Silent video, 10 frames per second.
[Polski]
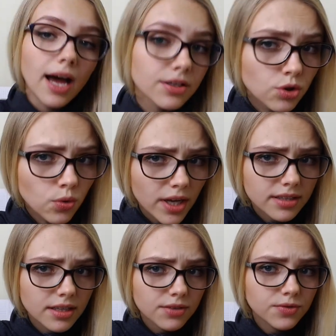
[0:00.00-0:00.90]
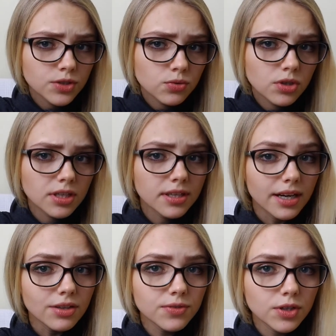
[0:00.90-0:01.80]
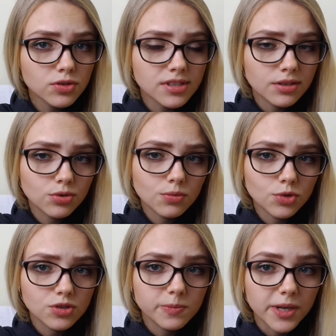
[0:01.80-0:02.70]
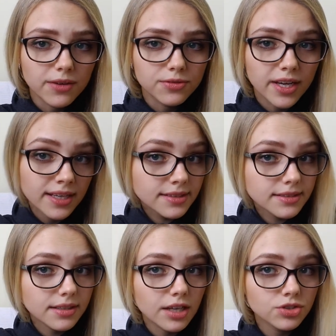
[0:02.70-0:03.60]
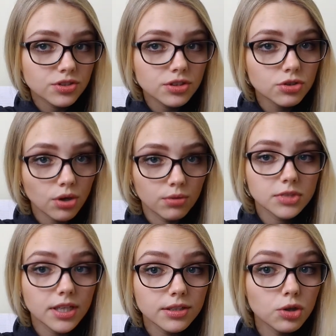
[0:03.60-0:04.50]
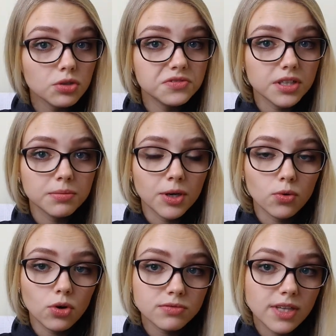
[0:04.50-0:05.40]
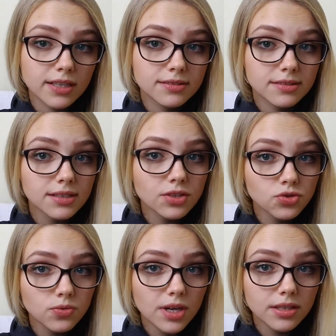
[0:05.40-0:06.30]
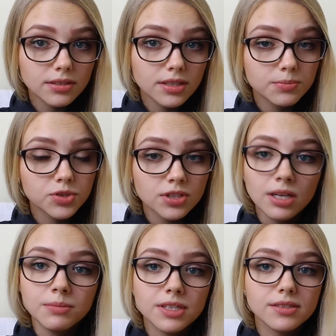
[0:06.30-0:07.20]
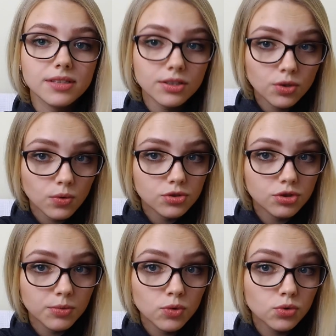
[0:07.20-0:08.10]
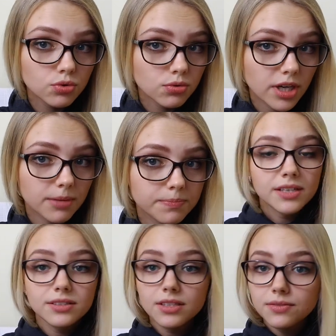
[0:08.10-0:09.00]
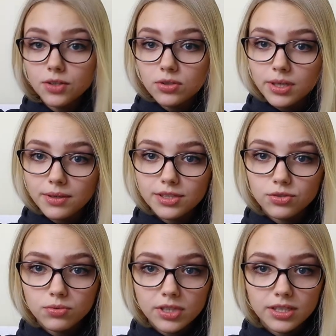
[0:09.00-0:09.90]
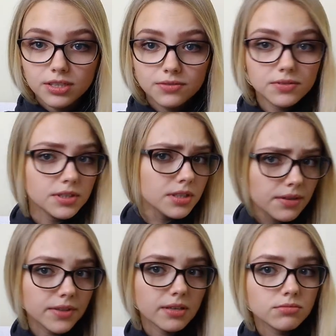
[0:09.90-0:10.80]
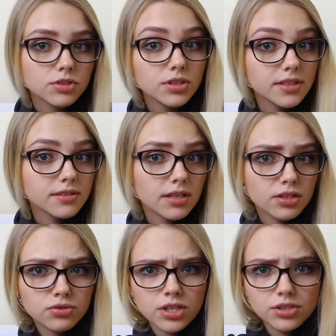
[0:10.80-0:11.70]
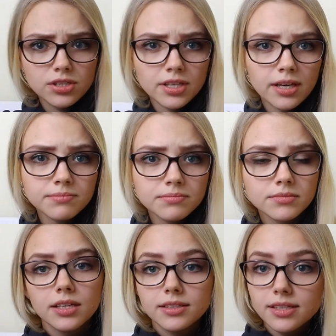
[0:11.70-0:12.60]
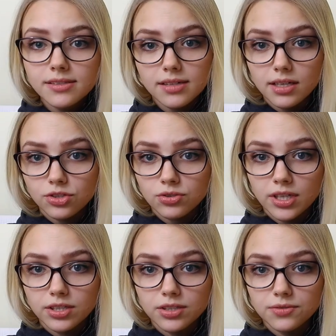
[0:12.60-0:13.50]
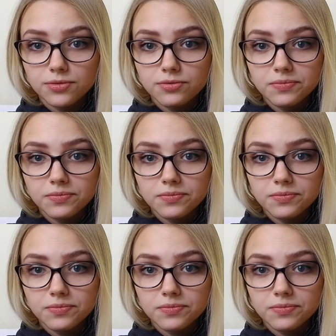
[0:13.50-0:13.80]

A dokładniej, według Krajowego Centrum do Spraw AIDS, każdy kto kiedykolwiek miał kontakt seksualny przynajmniej z jedną osobą, która nie wykonała testu na HIV i nie wie, czy jest zarażona, czy nie, jest zakażona HIV